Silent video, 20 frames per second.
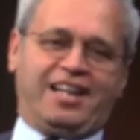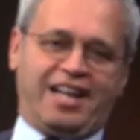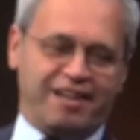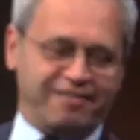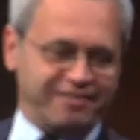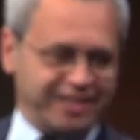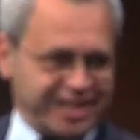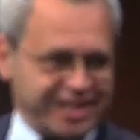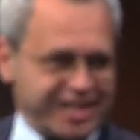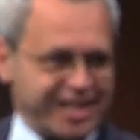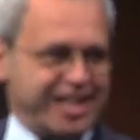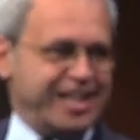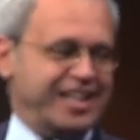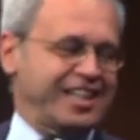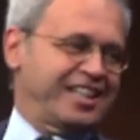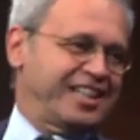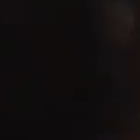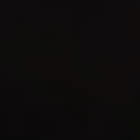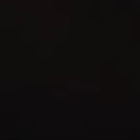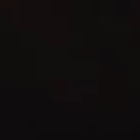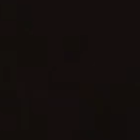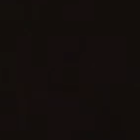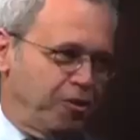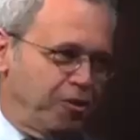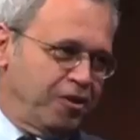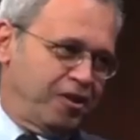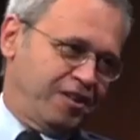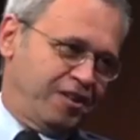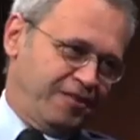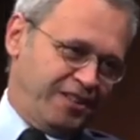Cavaliere del
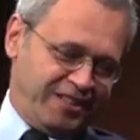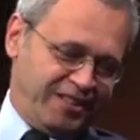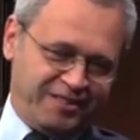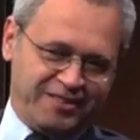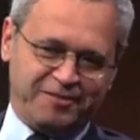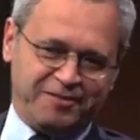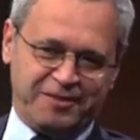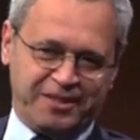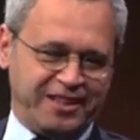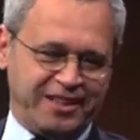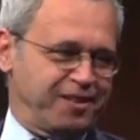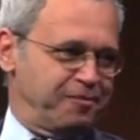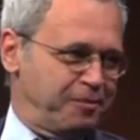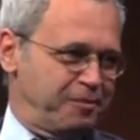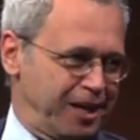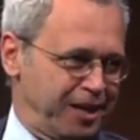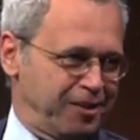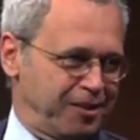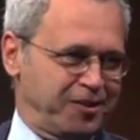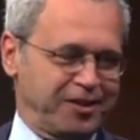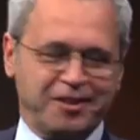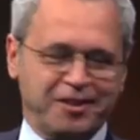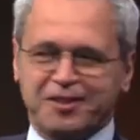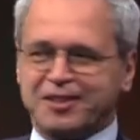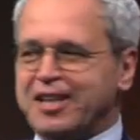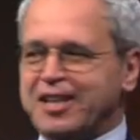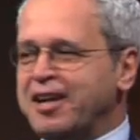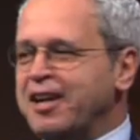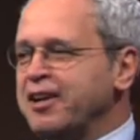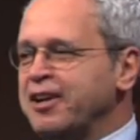Lavoro, Beh, perché è bello
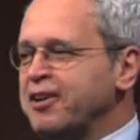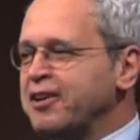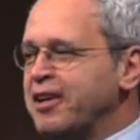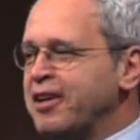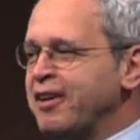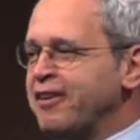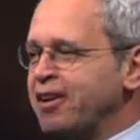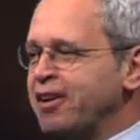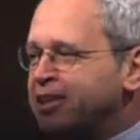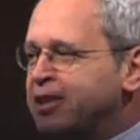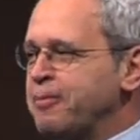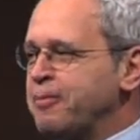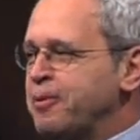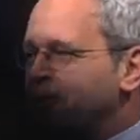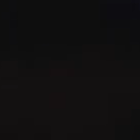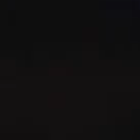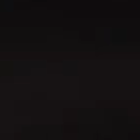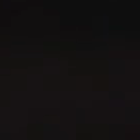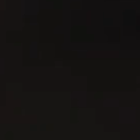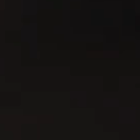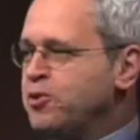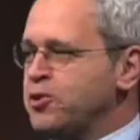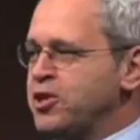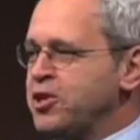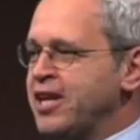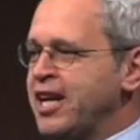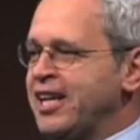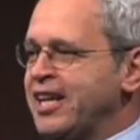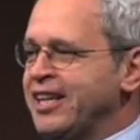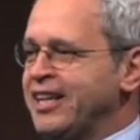ricordarlo ancora una volta, Brunello
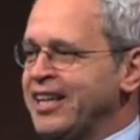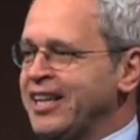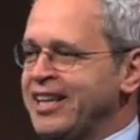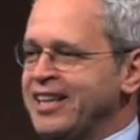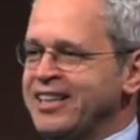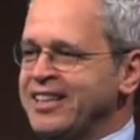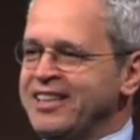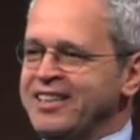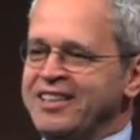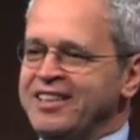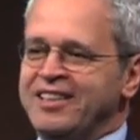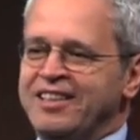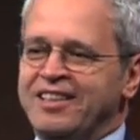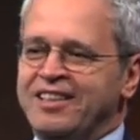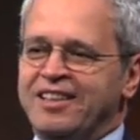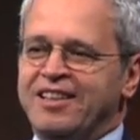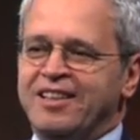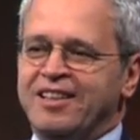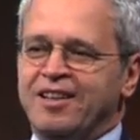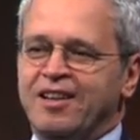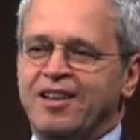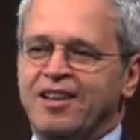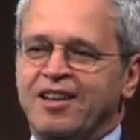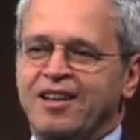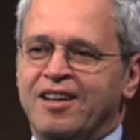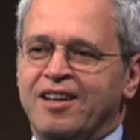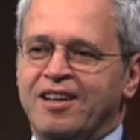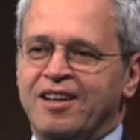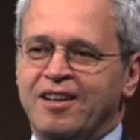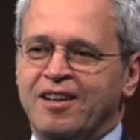Cucinelli, che, eh,
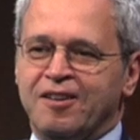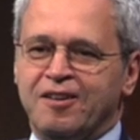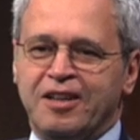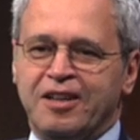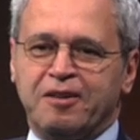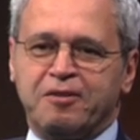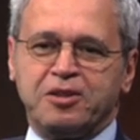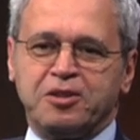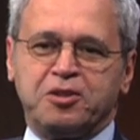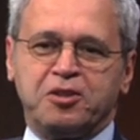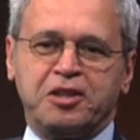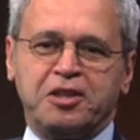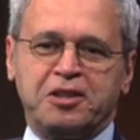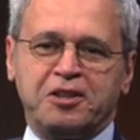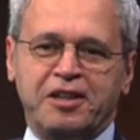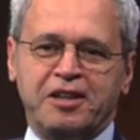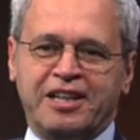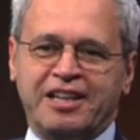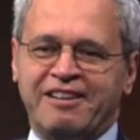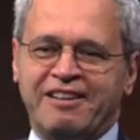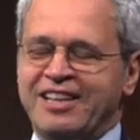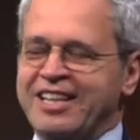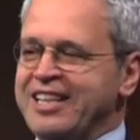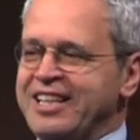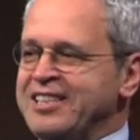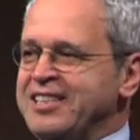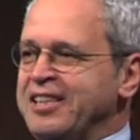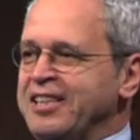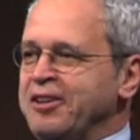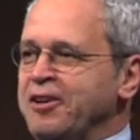che questo titolo di
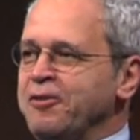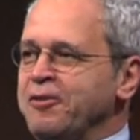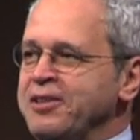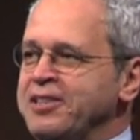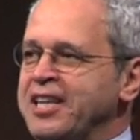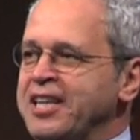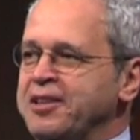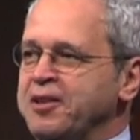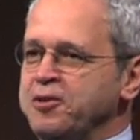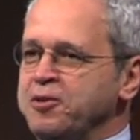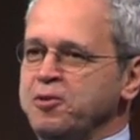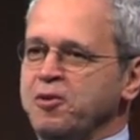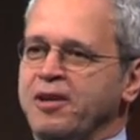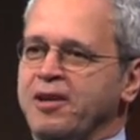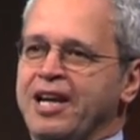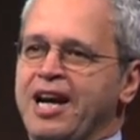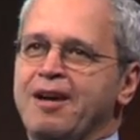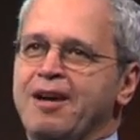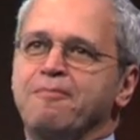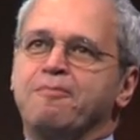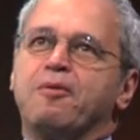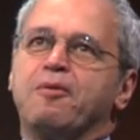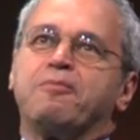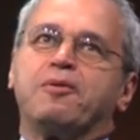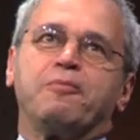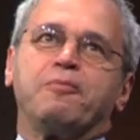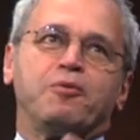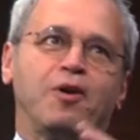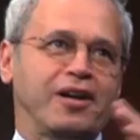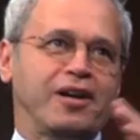Cavaliere se l'è conquistato sul campo,
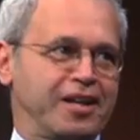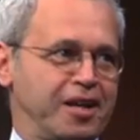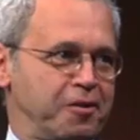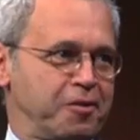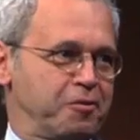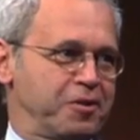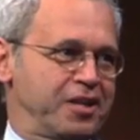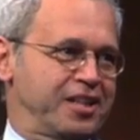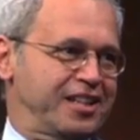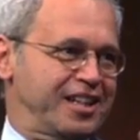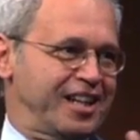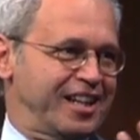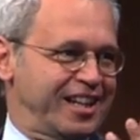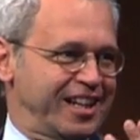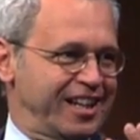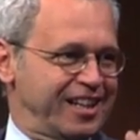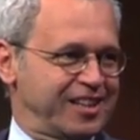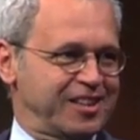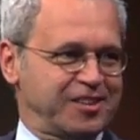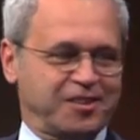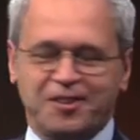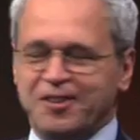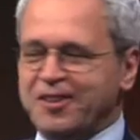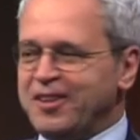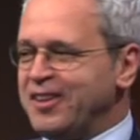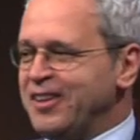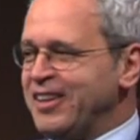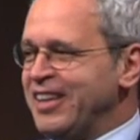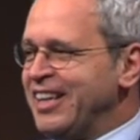proprio anche qui tra l'altro. No?